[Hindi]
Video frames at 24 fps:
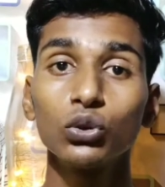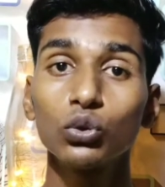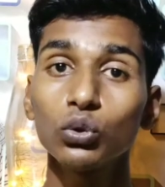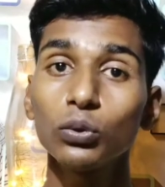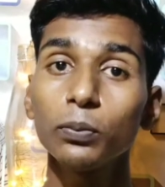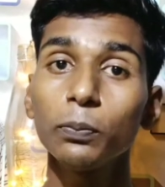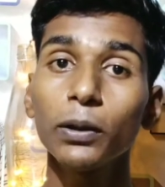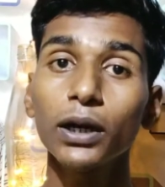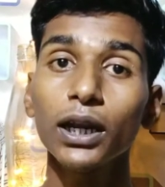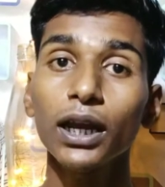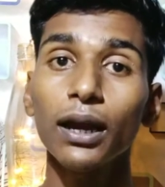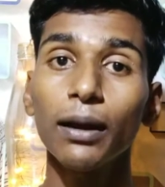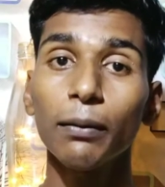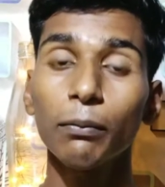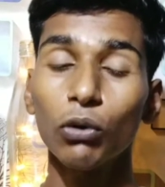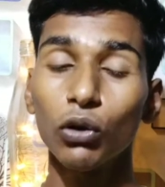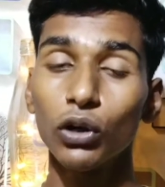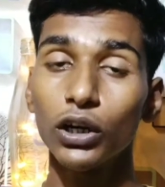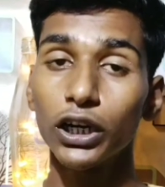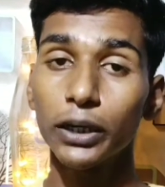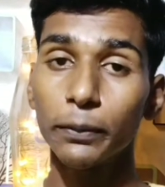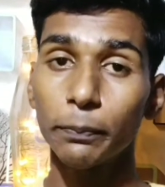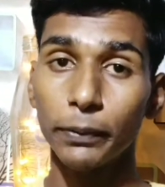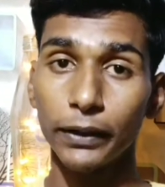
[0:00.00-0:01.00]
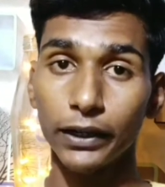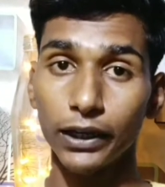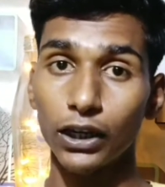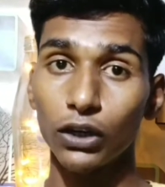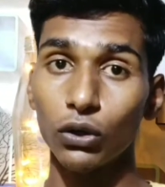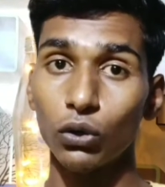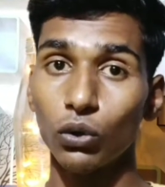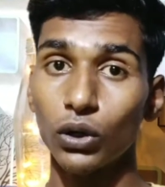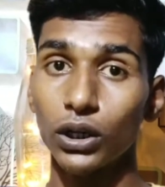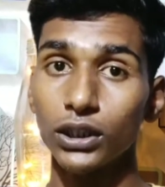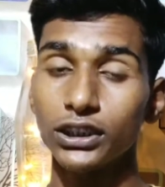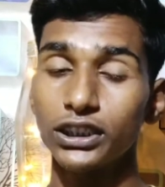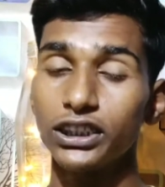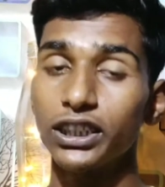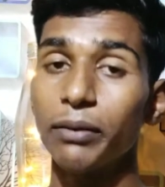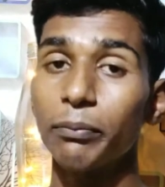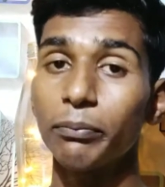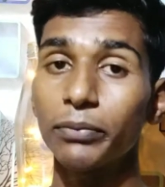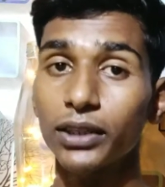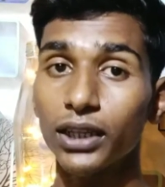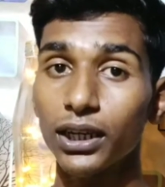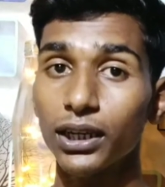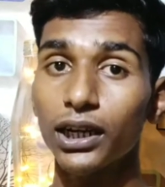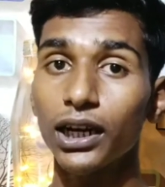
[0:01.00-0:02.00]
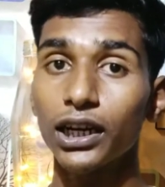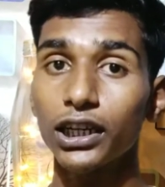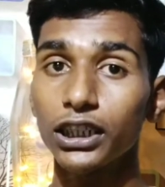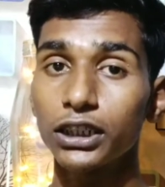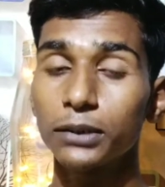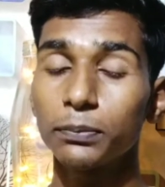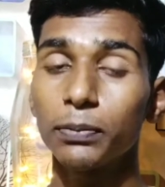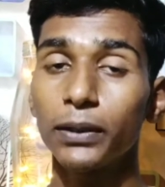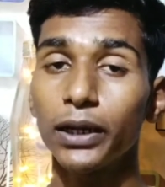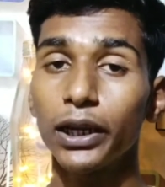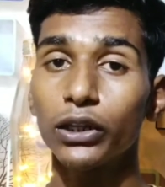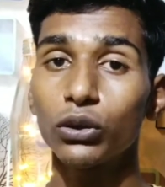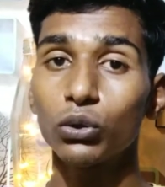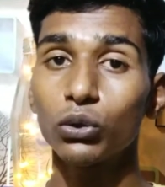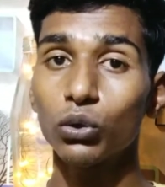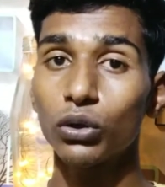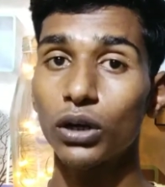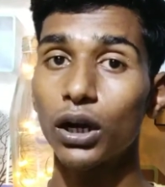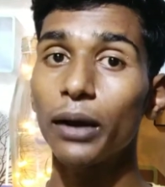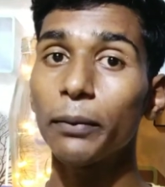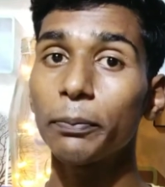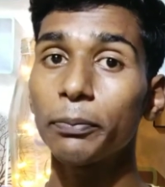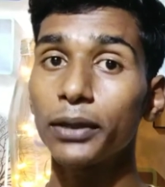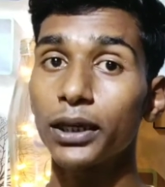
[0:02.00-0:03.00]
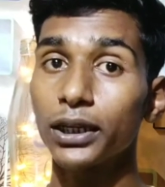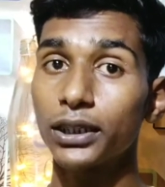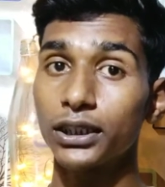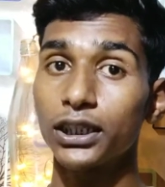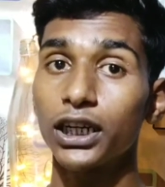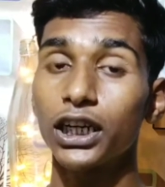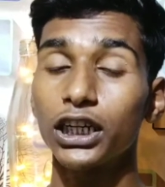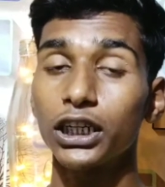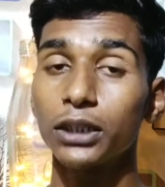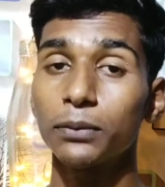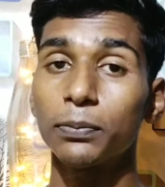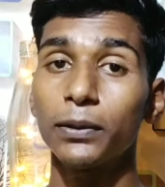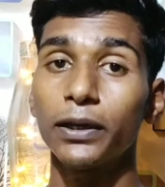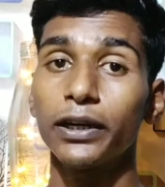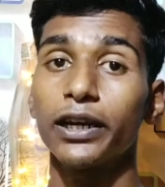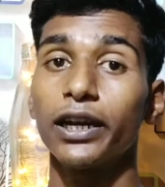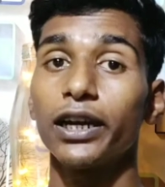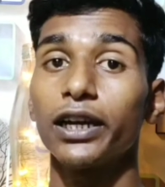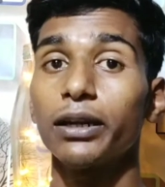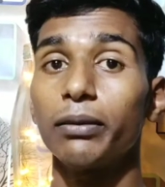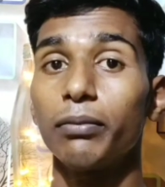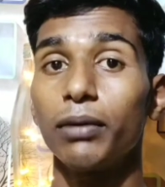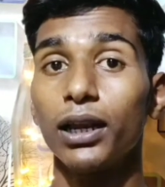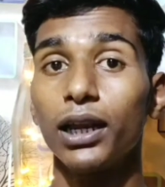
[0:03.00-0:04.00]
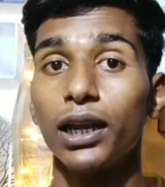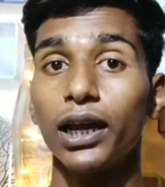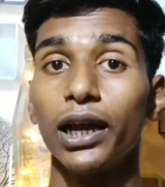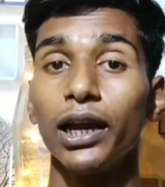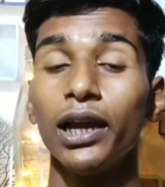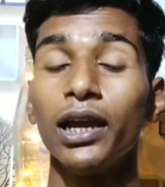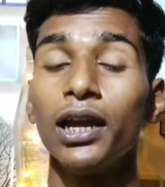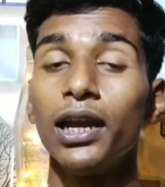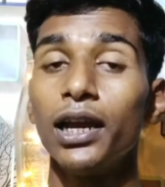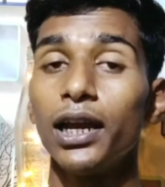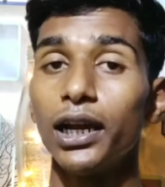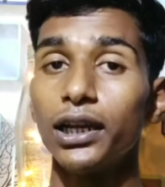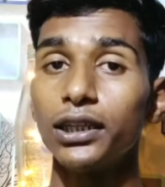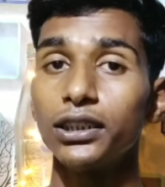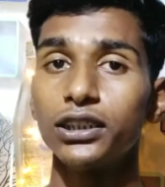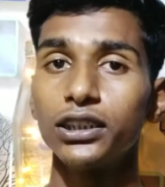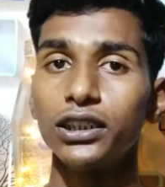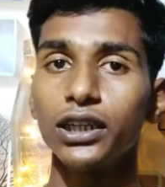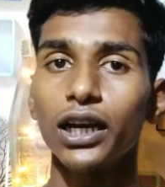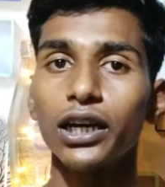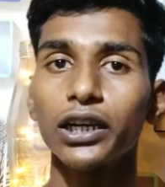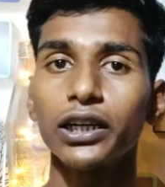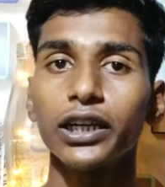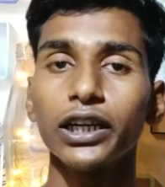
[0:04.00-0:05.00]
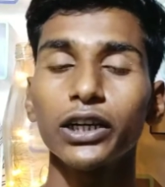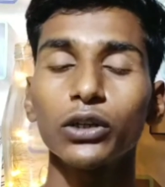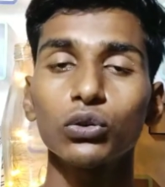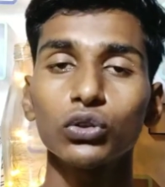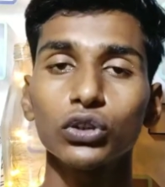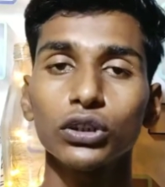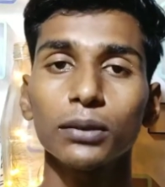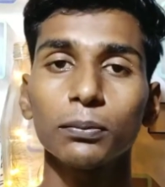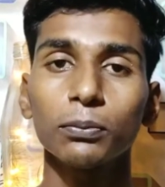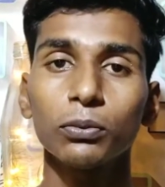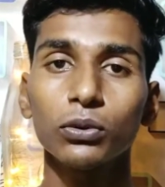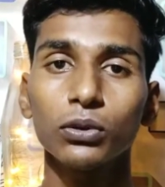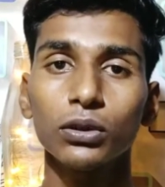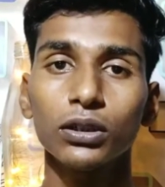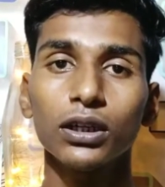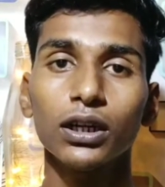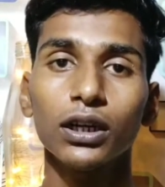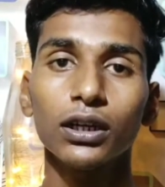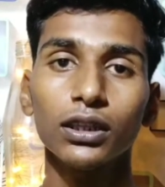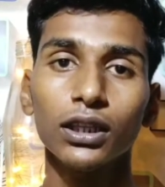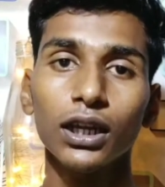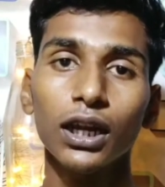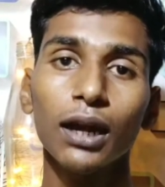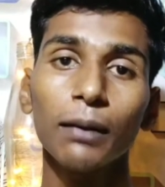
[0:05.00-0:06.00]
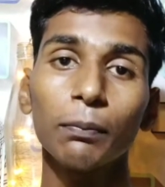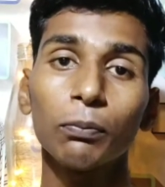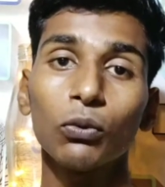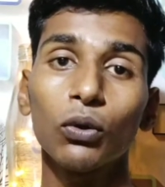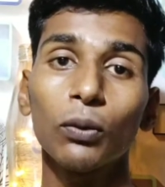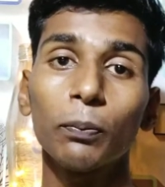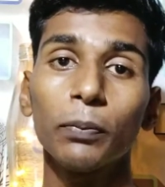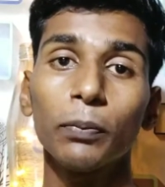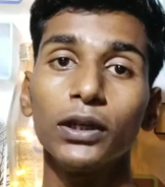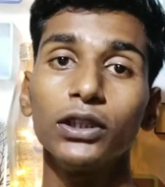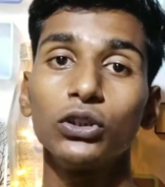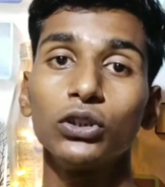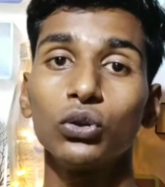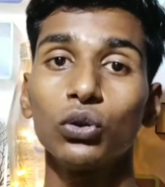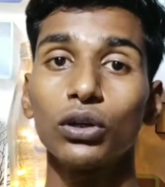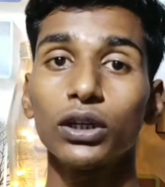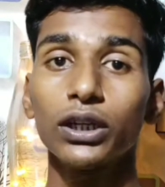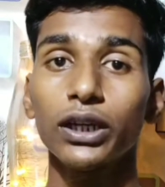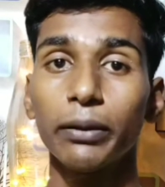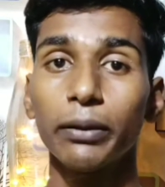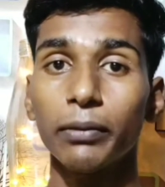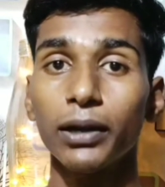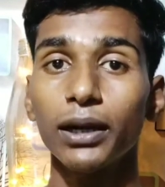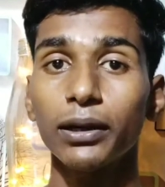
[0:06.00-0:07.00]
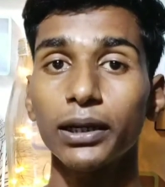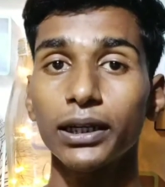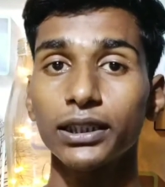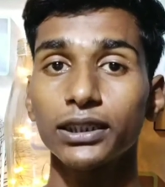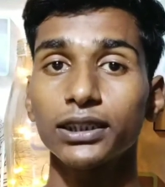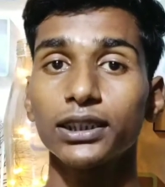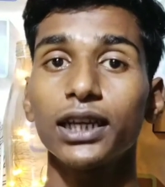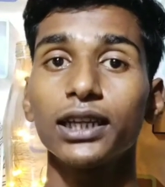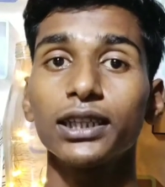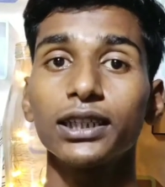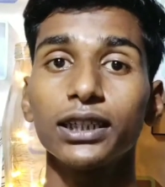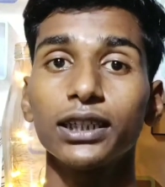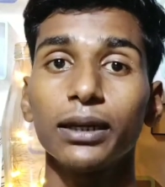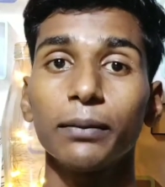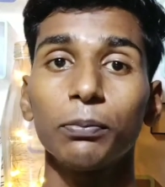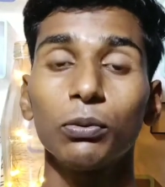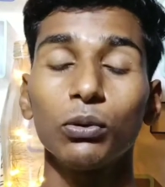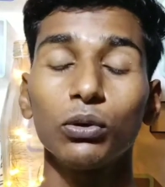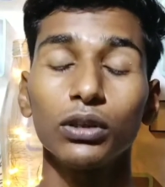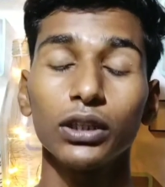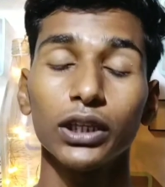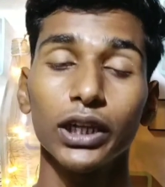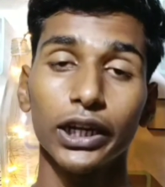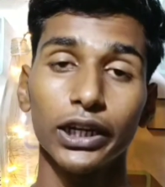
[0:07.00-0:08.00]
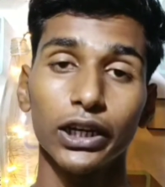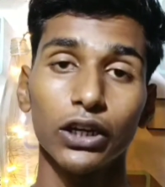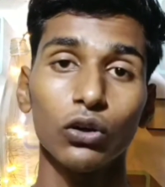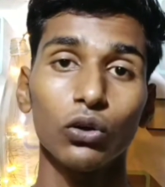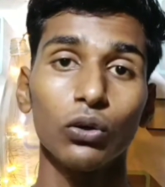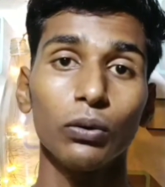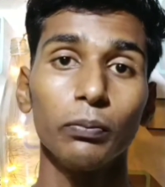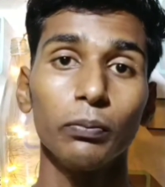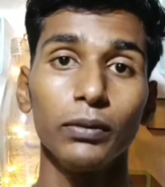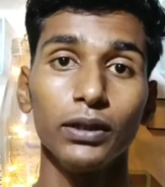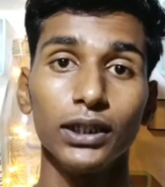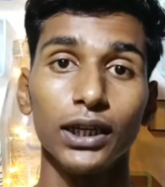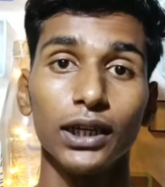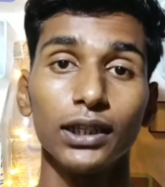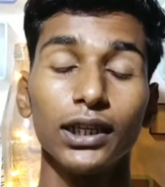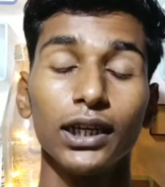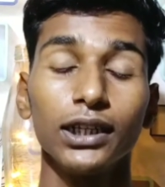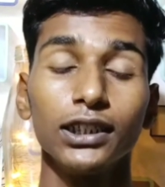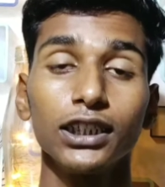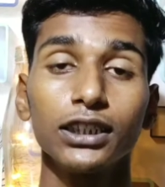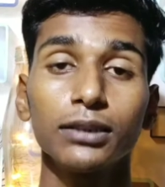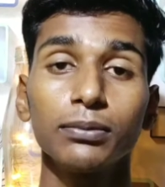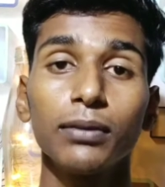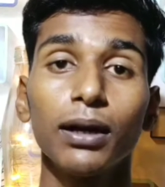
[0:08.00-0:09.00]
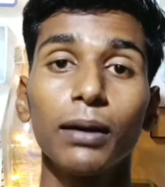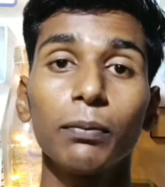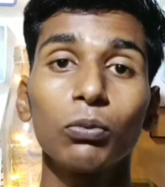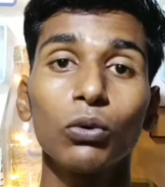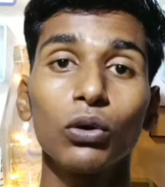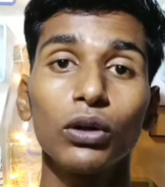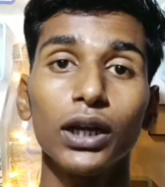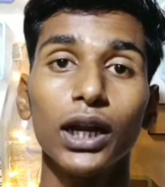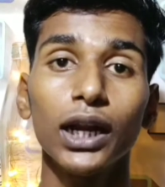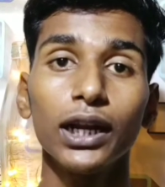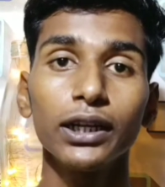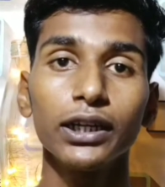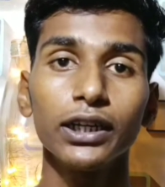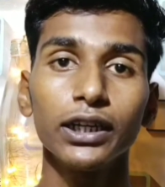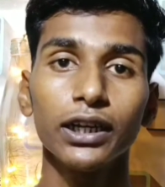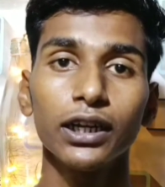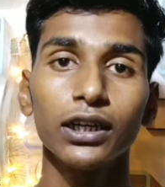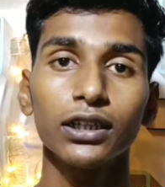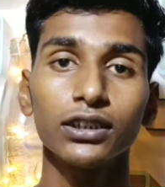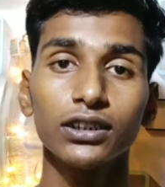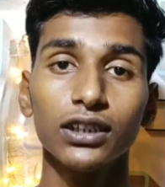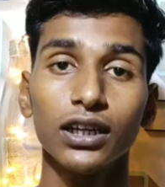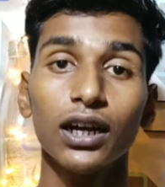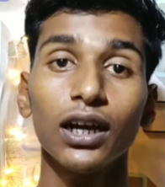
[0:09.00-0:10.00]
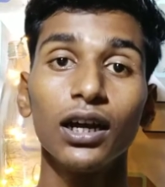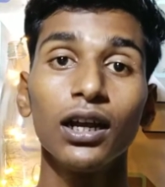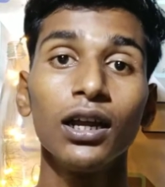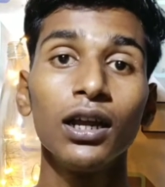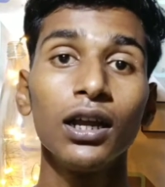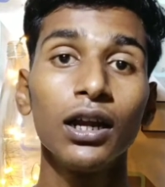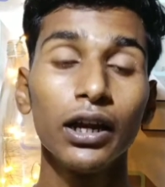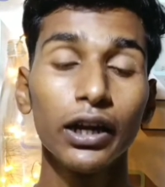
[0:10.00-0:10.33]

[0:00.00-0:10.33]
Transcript: सुपर एमोलेट पैनल होगा सैमसंग का डिस्प्ले तो काफ़ी अच्छा डिस्प्ले रहने वाला है एच डी आर टेन को सपोर्ट करता है आपको पंच होल कैमरा के साथ ये फ़ोन देखने को मिल जाता है जिसमें आपको नाइन्टी हर्स का